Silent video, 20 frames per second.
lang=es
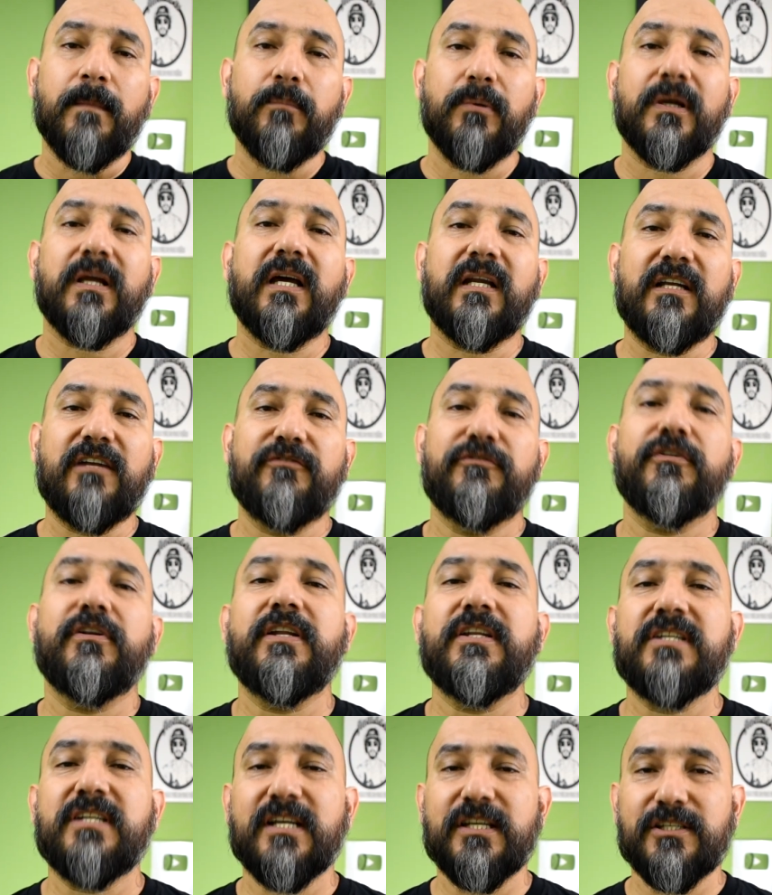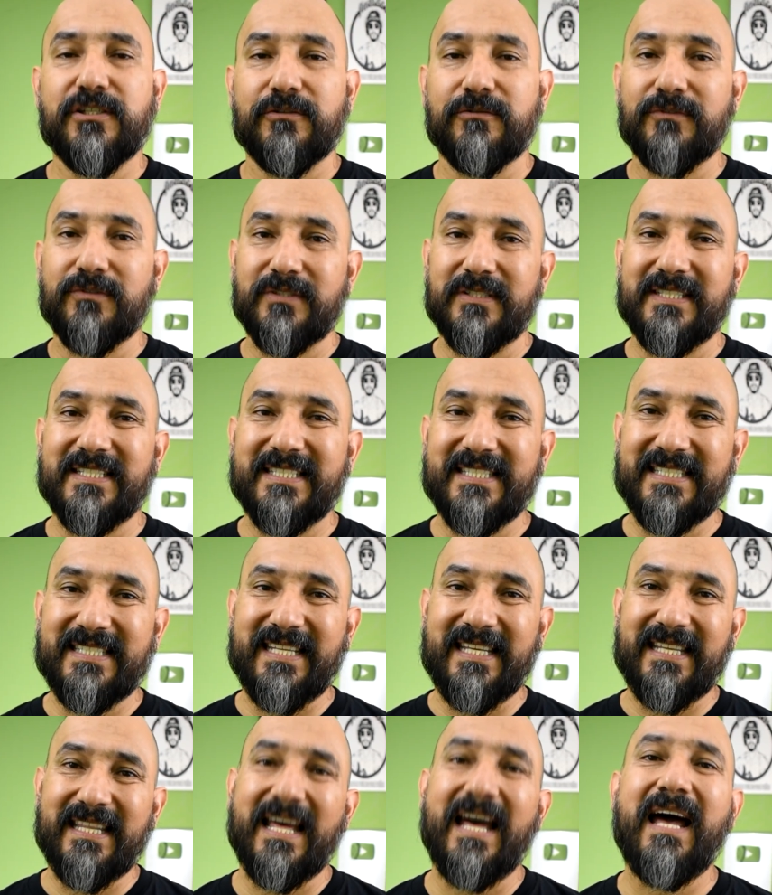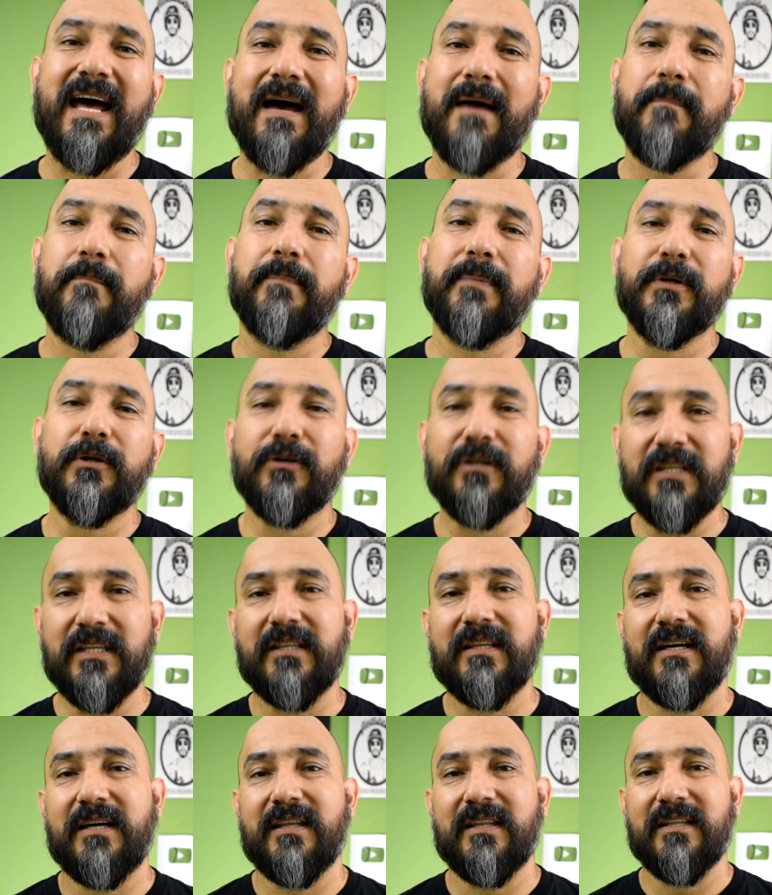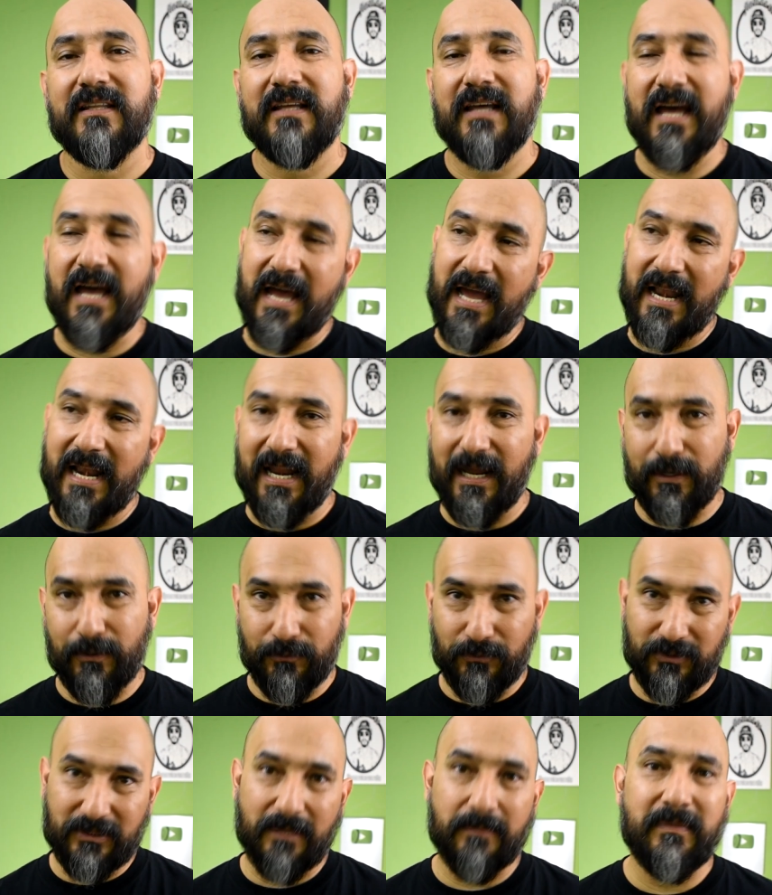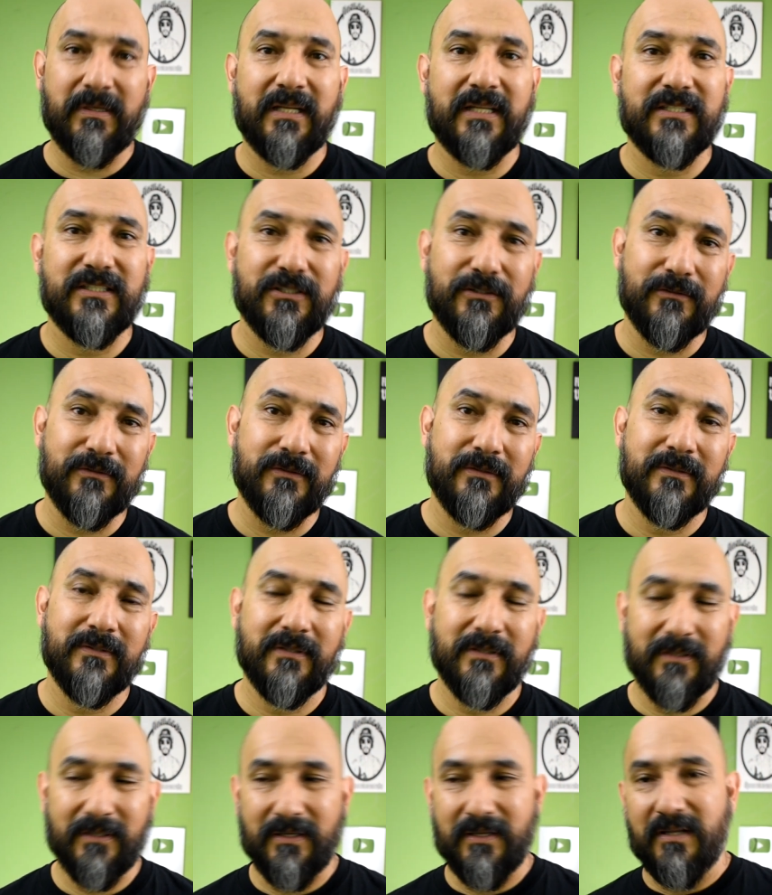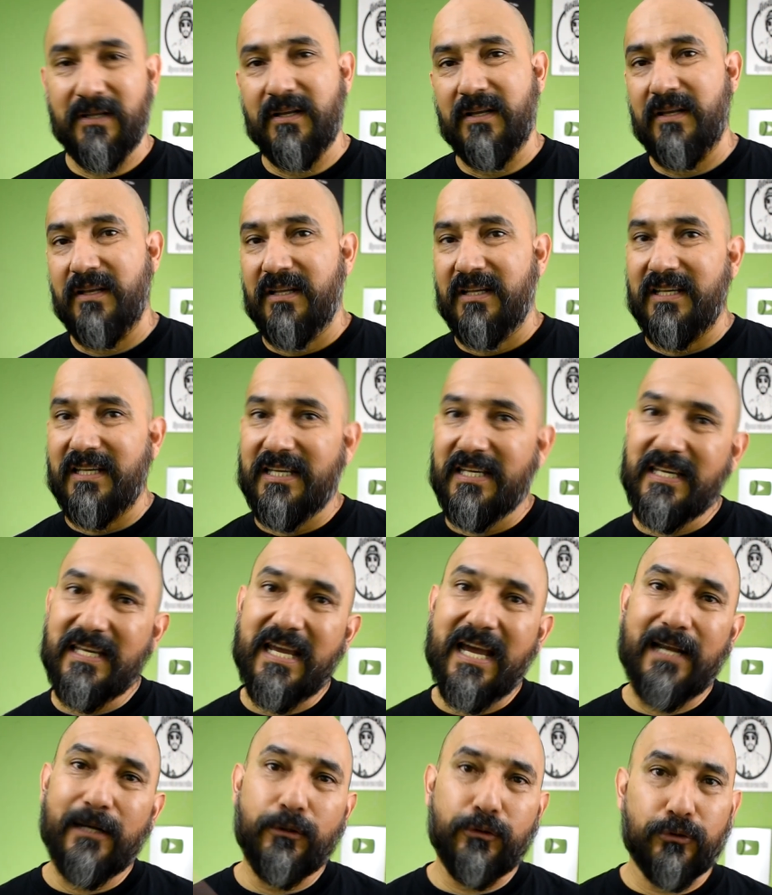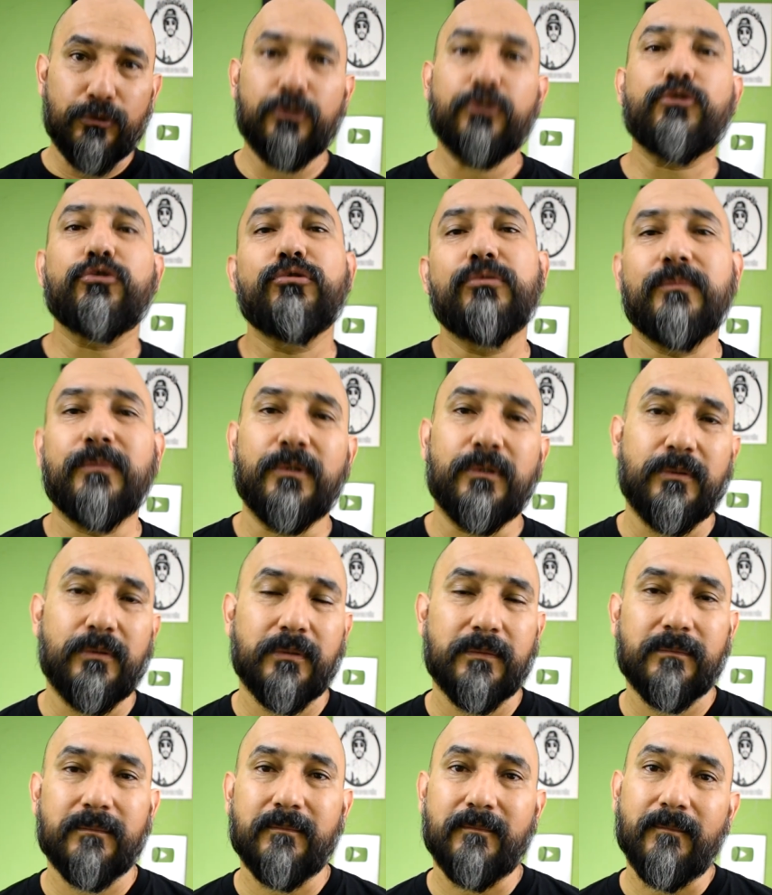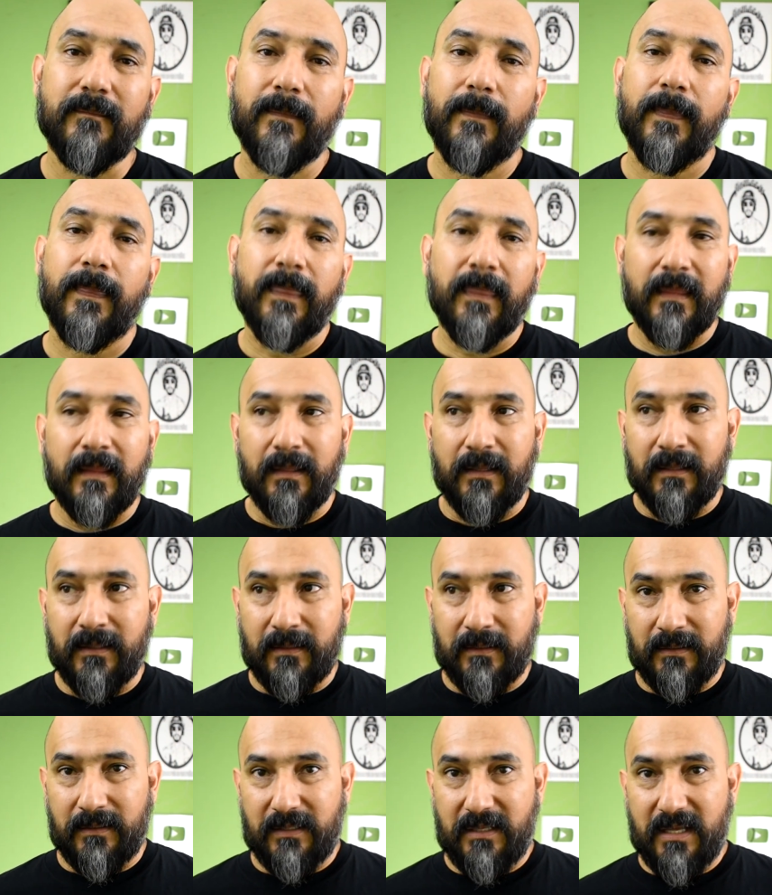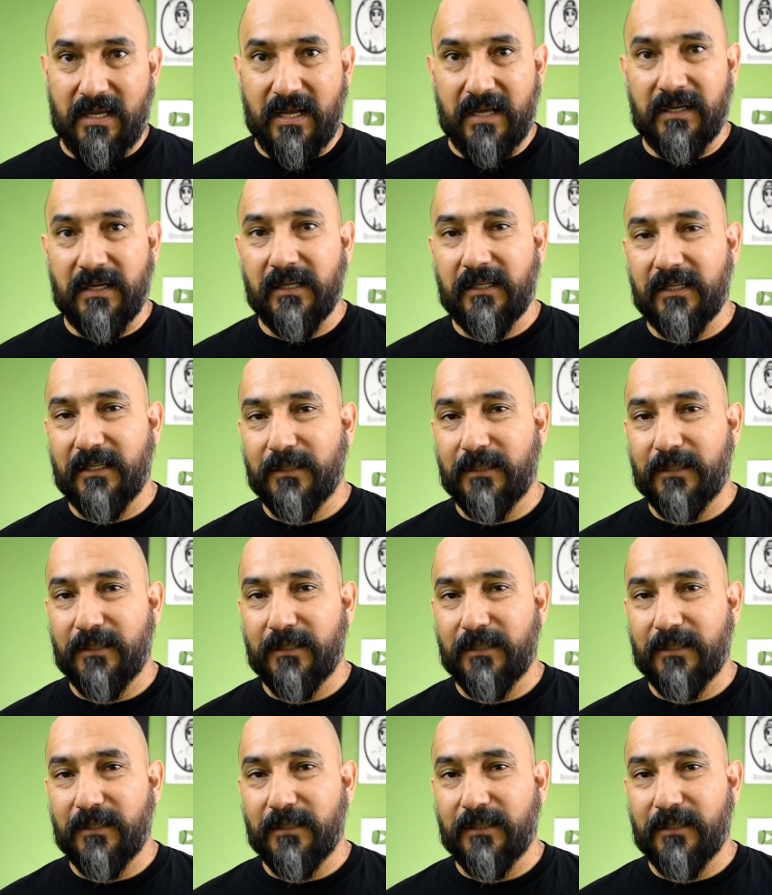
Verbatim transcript: Porque en el fuel injection se da prioridad a la contaminación y al consumo. Y en el